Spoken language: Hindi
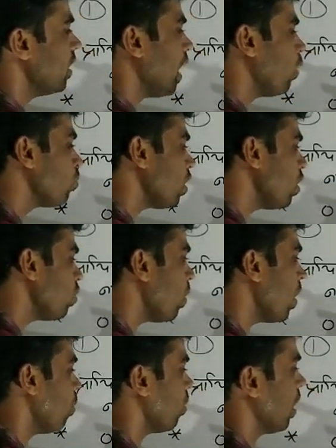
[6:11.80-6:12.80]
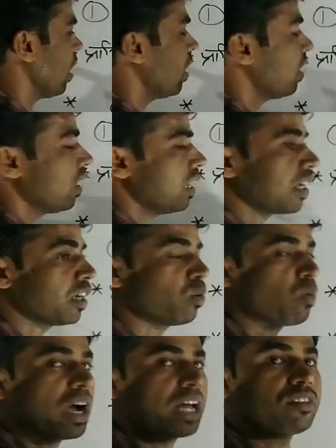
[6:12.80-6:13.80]
या उसके इक्वल होगा लेकिन
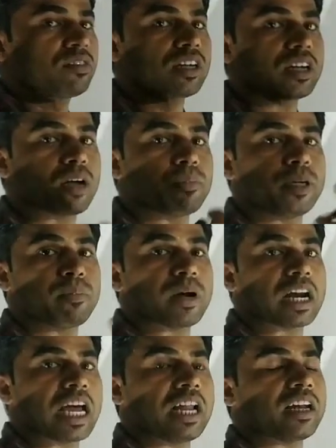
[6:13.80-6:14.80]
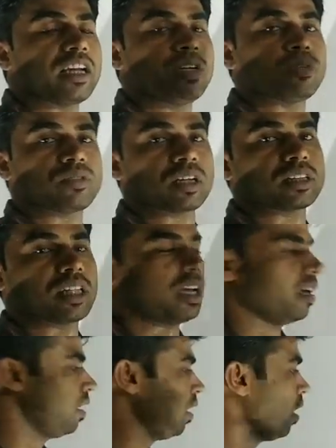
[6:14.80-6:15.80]
वन से कभी बड़ा नहीं हो सकता
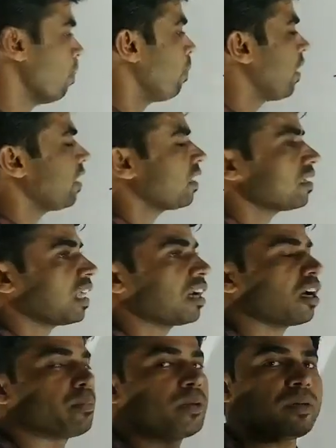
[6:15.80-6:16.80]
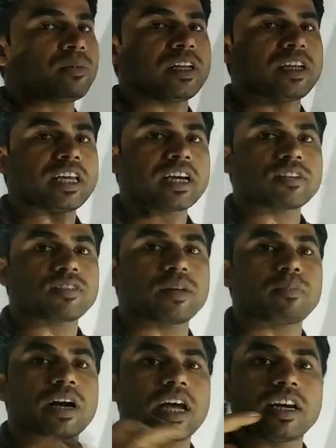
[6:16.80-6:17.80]
है परेकता कभी भी एक
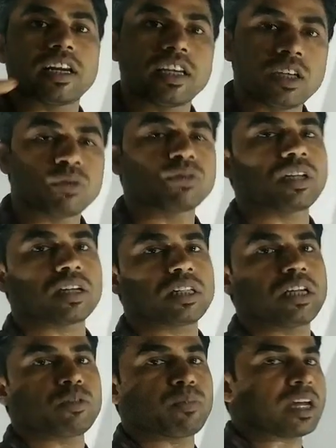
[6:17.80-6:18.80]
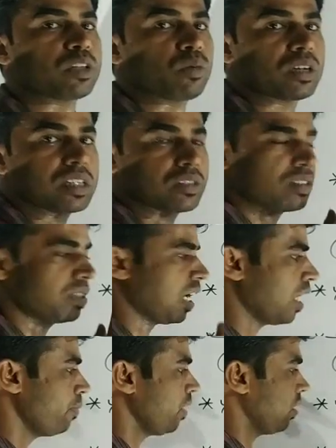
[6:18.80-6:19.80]
से बड़ा नहीं हो सकता इस बात को अच्छा से
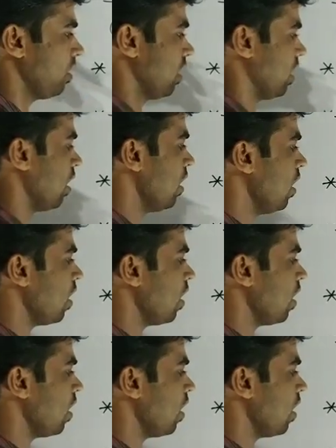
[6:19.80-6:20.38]
ध्यान में रखिएगा